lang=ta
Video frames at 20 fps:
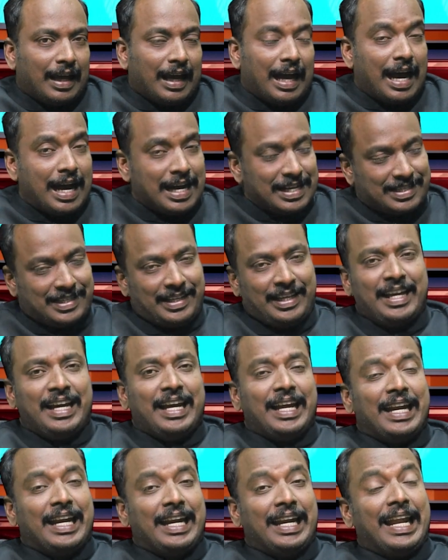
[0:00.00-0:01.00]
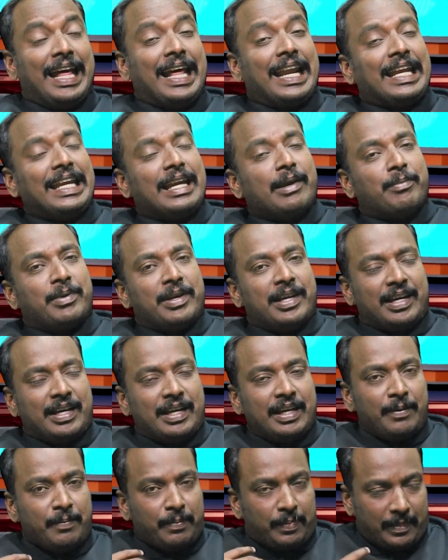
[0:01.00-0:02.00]
ஆசை நிறைய பேருக்கு
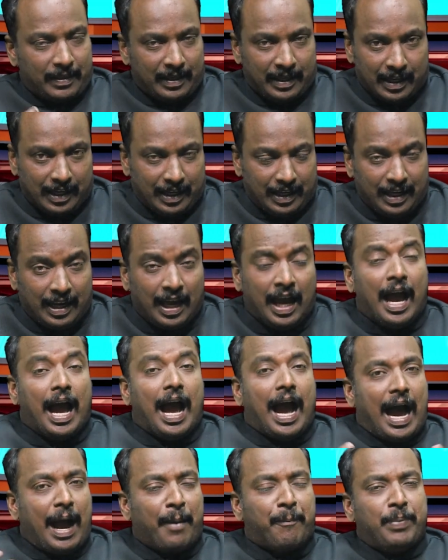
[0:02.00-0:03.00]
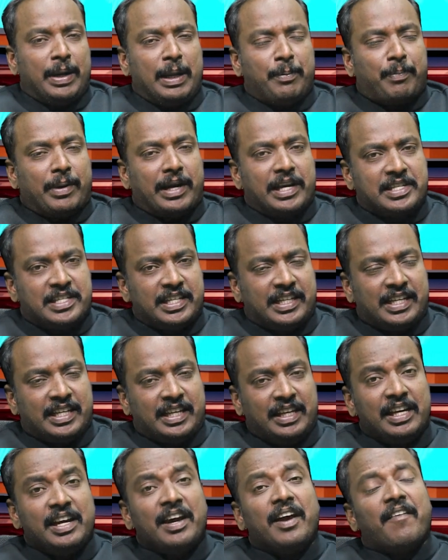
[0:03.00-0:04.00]
இருக்கு அப்படி படிச்சுட்டு
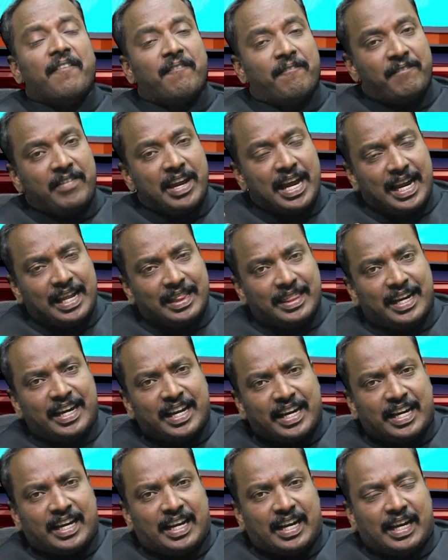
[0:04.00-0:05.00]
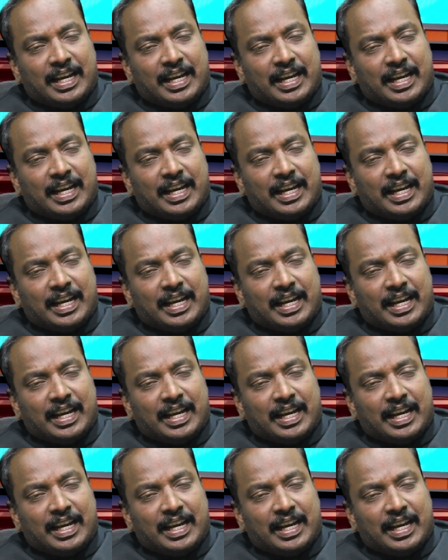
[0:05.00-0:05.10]
வேலை தேடிக்கிட்டு இருக்க